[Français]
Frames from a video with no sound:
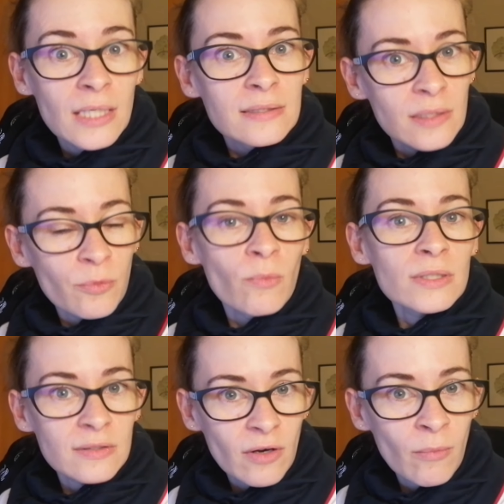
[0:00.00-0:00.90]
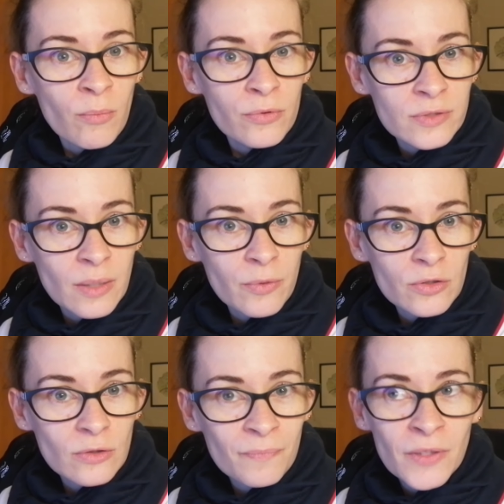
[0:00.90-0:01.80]
ça, pour moi, c'est vraiment le plus
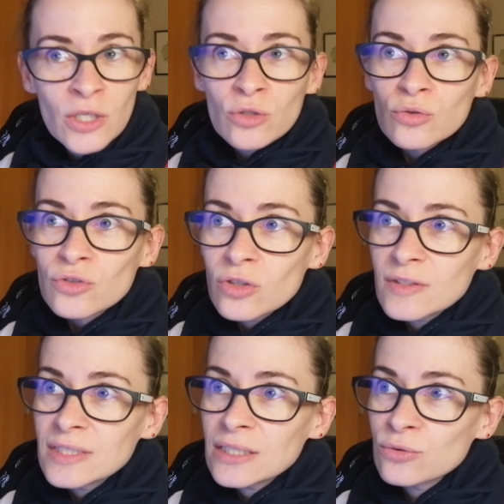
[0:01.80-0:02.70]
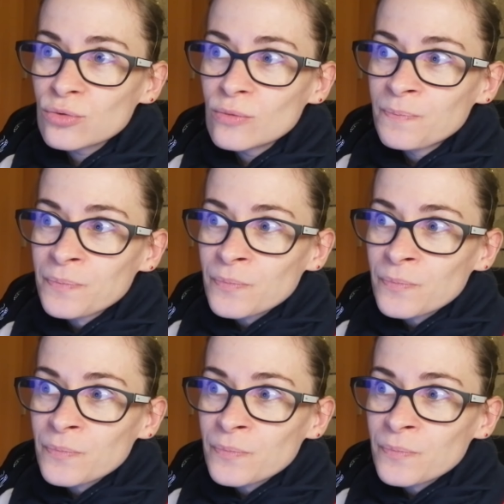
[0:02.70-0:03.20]
important. De sortir du,